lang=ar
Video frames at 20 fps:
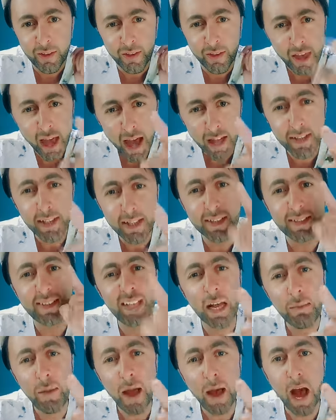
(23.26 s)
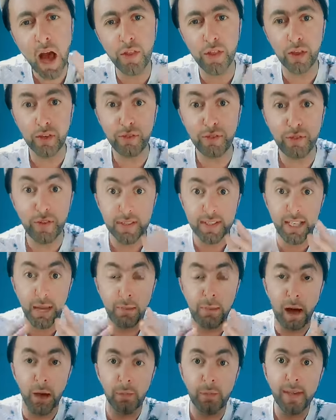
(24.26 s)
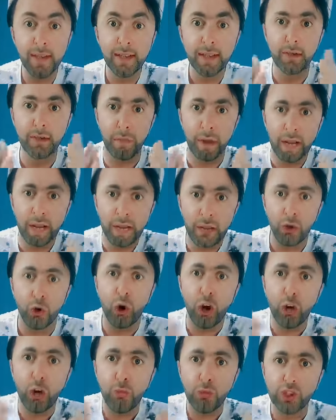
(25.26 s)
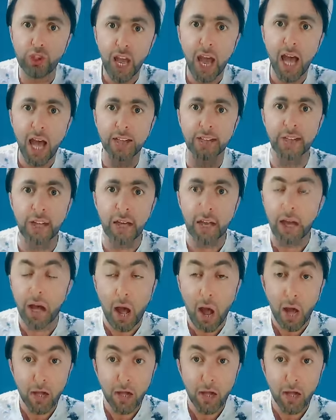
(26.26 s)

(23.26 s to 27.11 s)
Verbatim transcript: يعني تم حذف 700 مليون مشاهدة